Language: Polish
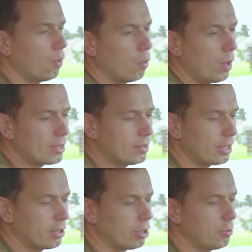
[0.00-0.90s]

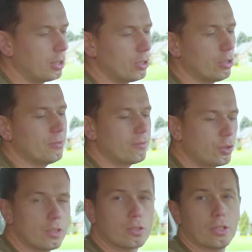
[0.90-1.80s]
ładne chromy, no
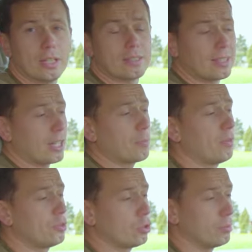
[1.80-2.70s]
wszystko jest tak jak
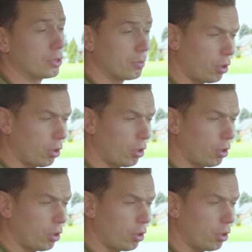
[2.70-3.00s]
powinno być.